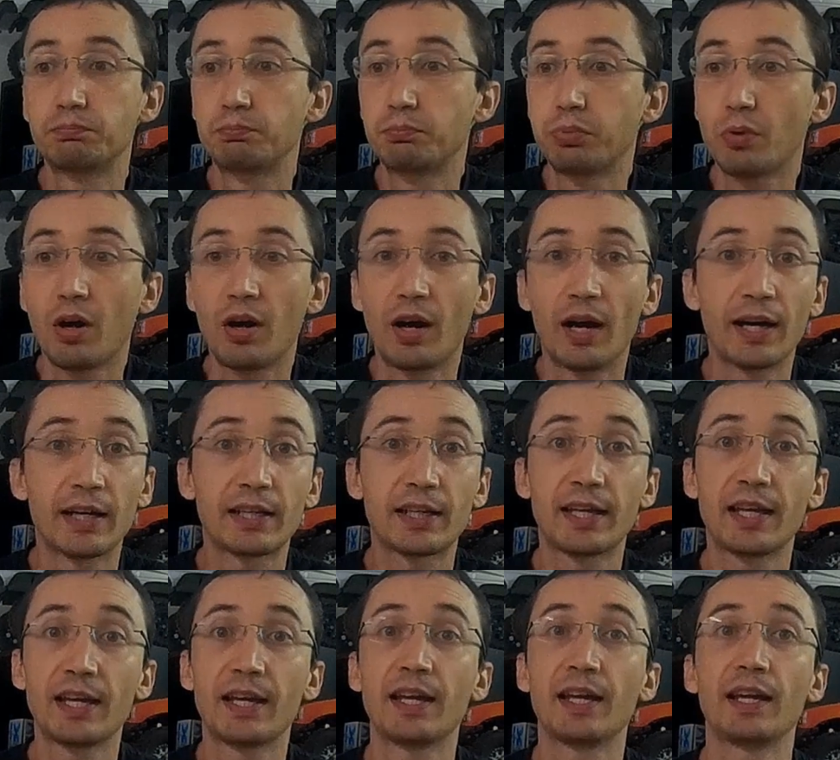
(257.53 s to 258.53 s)
può
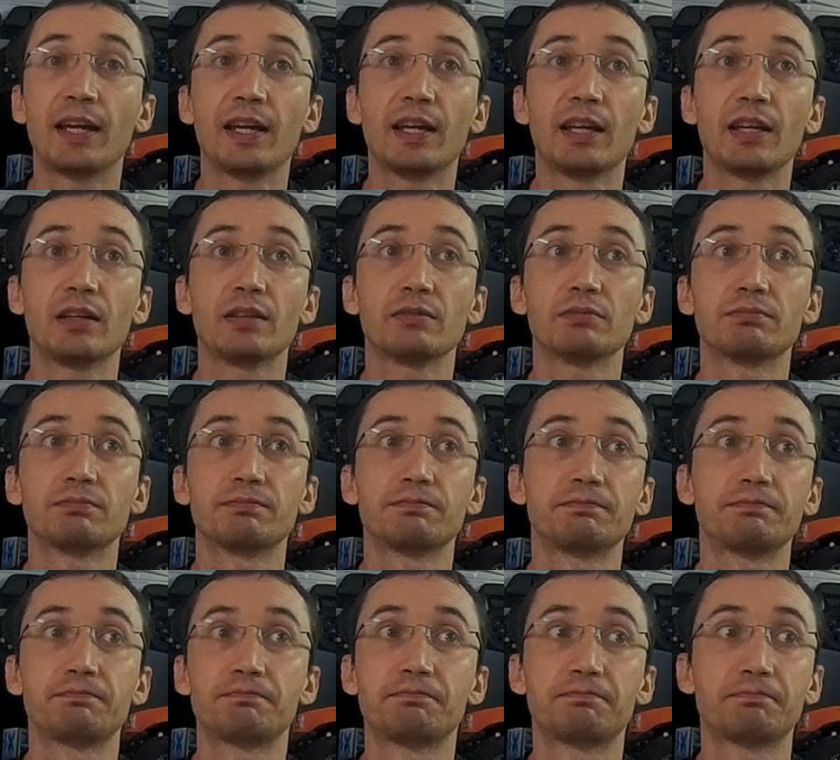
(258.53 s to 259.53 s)
anche
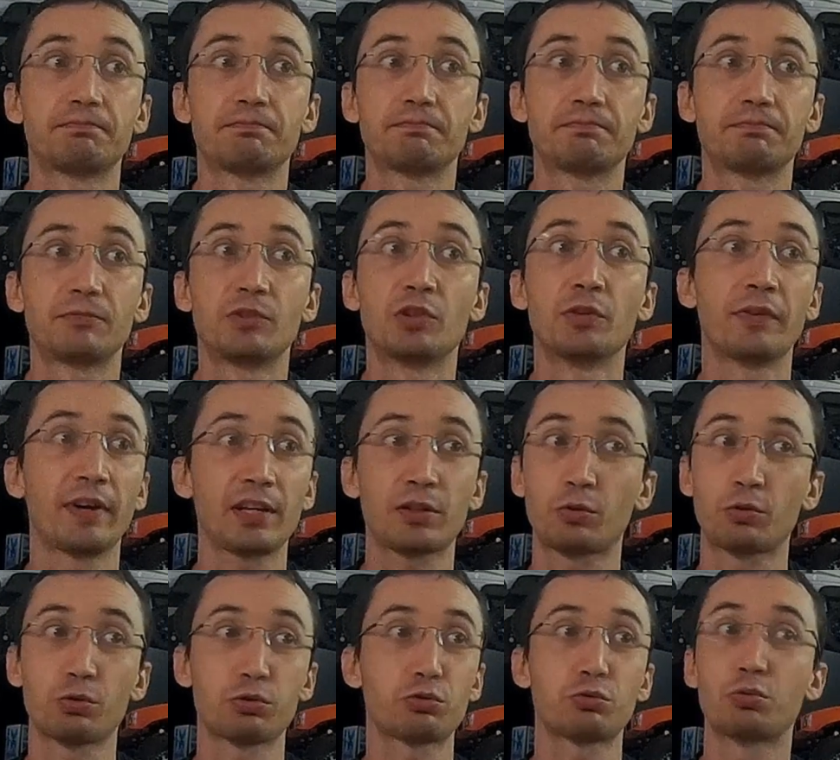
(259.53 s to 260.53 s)
dover
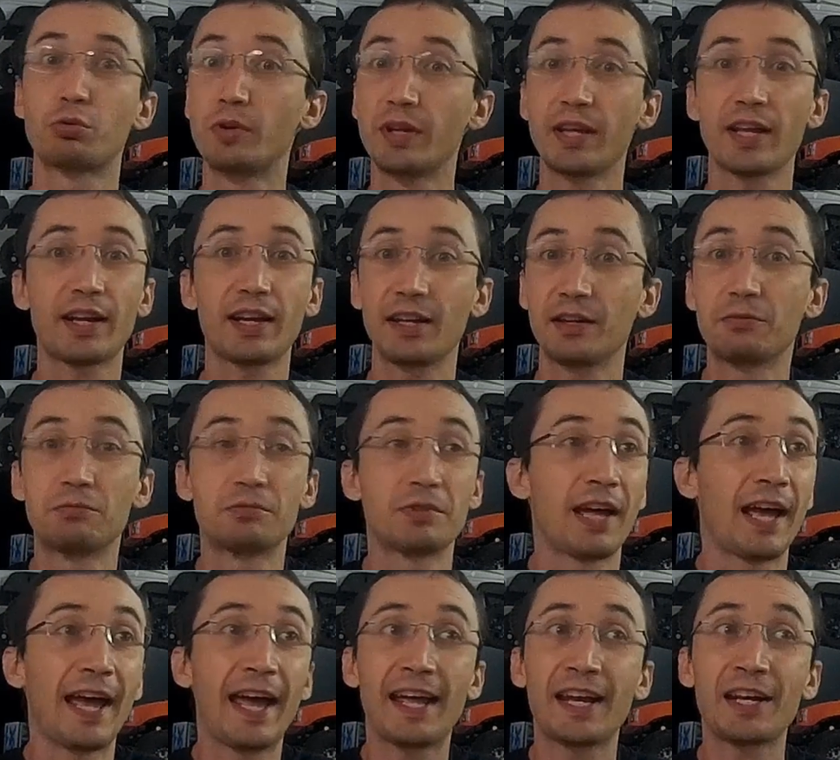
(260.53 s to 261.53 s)
costruire un
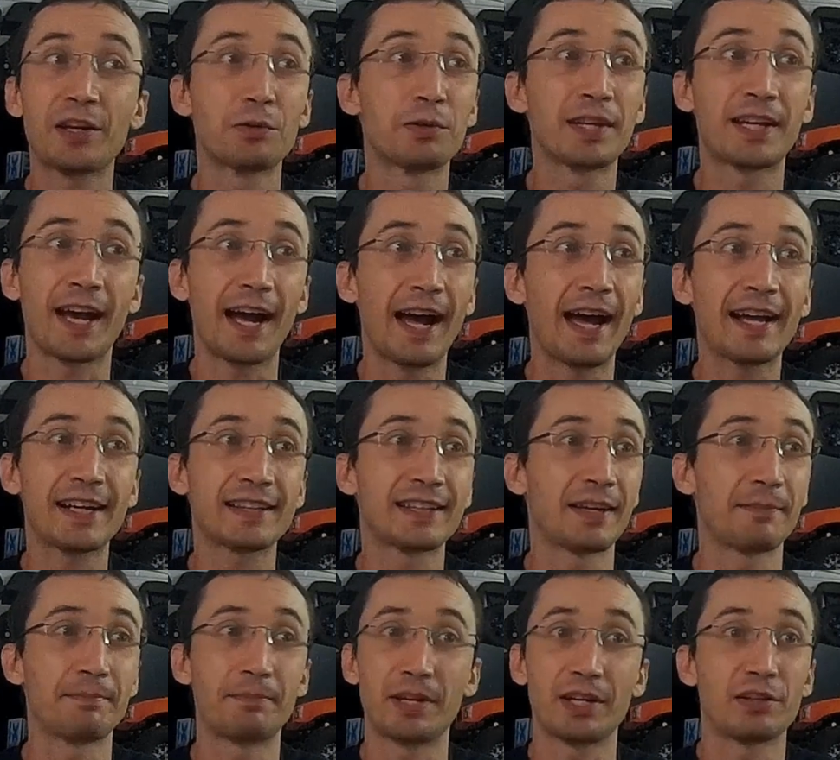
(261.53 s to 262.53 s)
aereo di carta
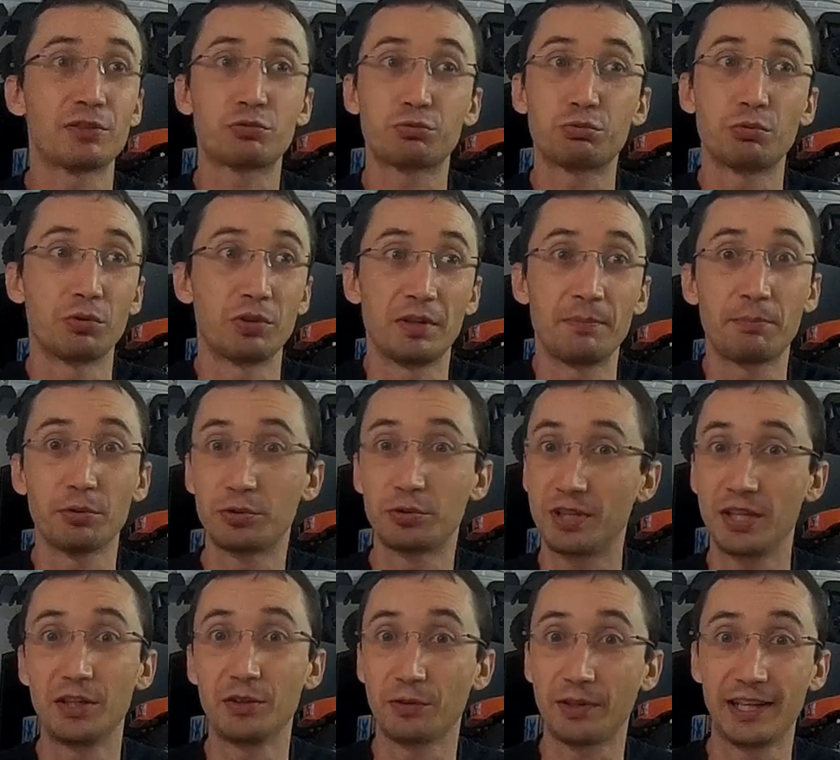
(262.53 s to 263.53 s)
per il suo
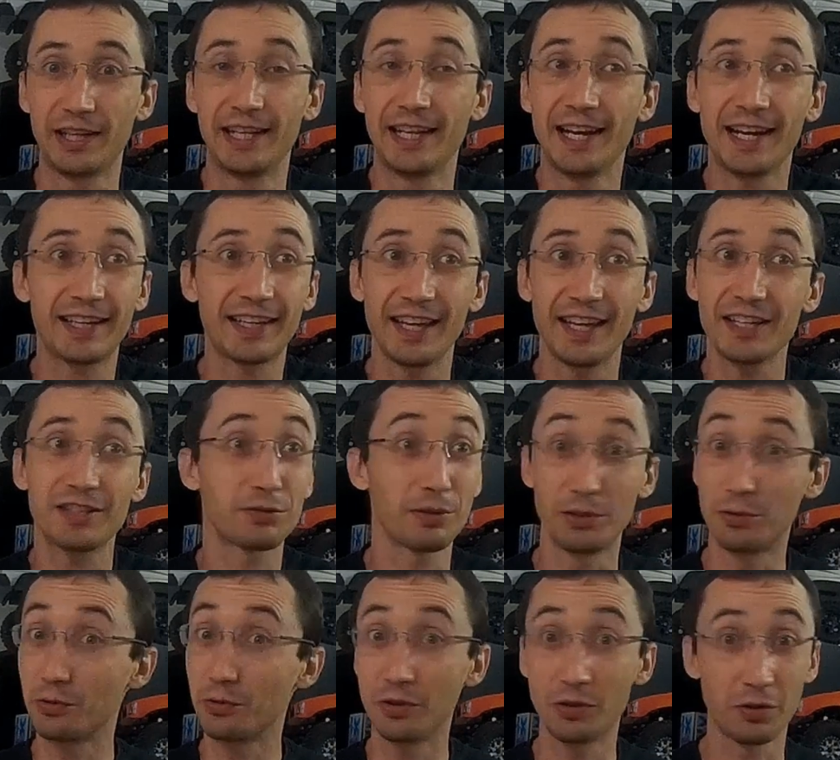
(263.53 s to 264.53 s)
nipotino che gliel'ha chiesto e
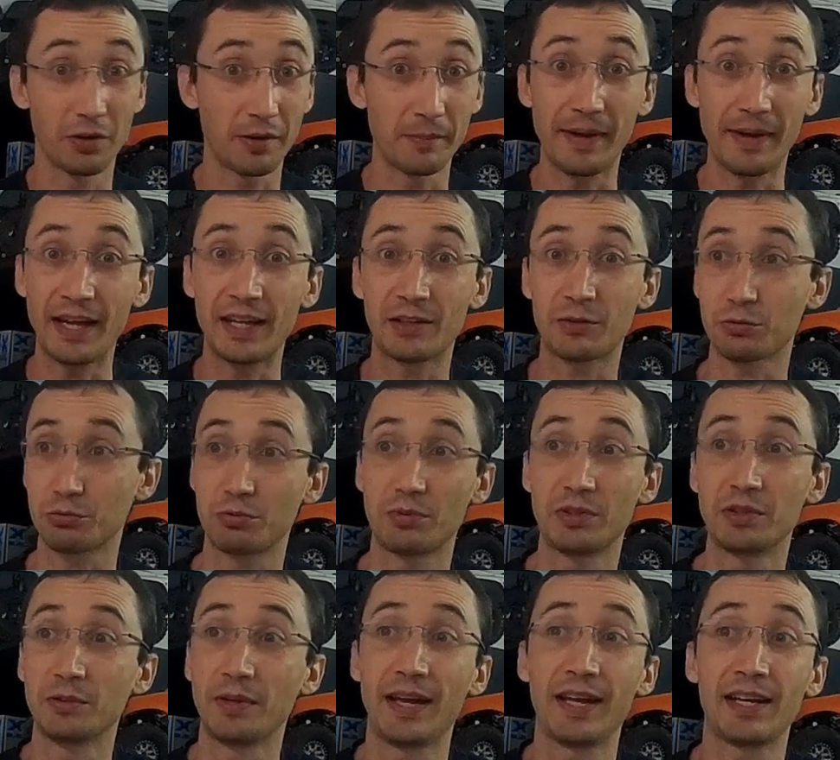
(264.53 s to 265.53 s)
lui non ha mai
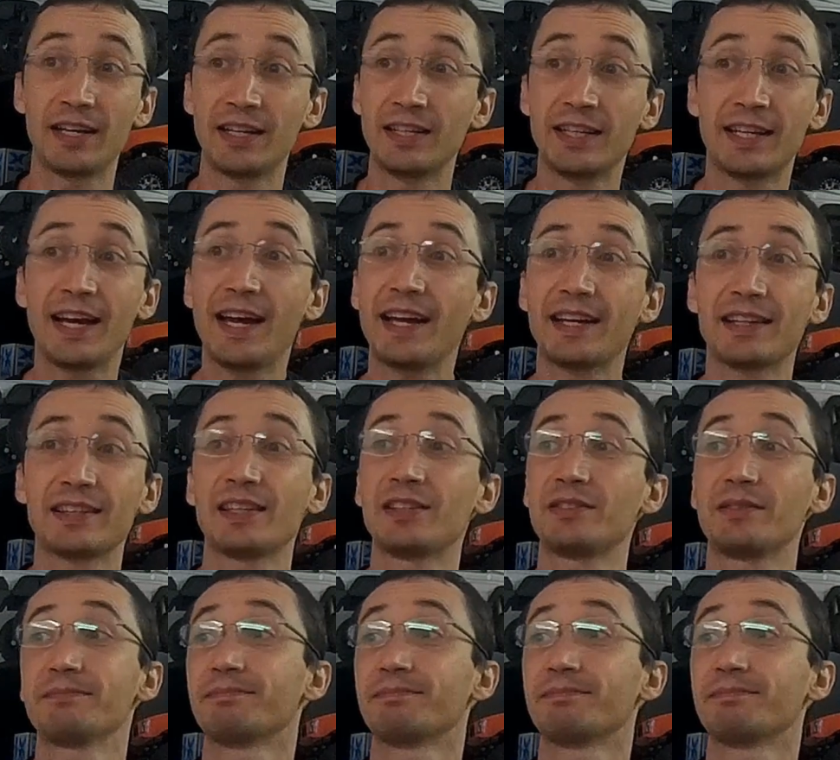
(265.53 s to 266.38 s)
costruito aerei di carta.